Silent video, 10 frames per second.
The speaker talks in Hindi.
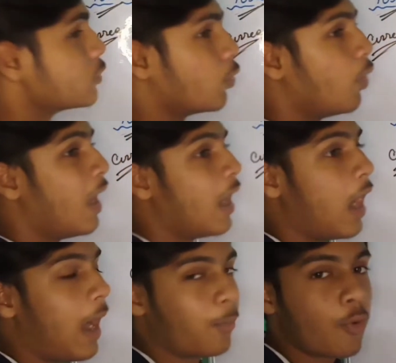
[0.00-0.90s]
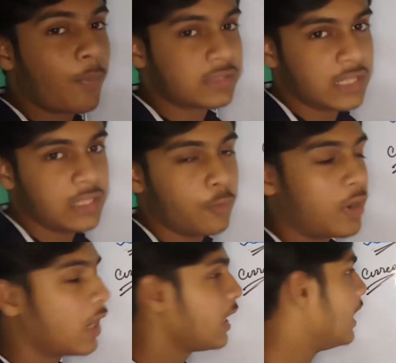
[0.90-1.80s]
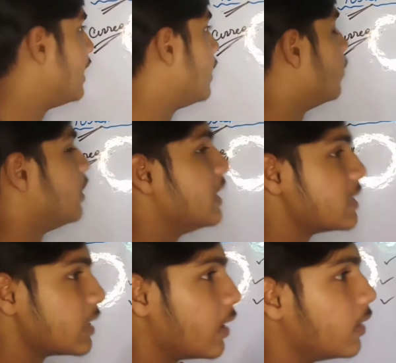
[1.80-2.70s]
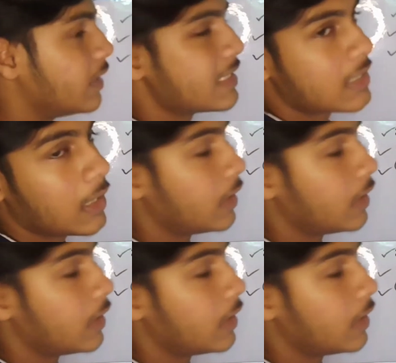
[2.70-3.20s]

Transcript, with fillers: सो आपको पता ही होगा कि इन, इस देश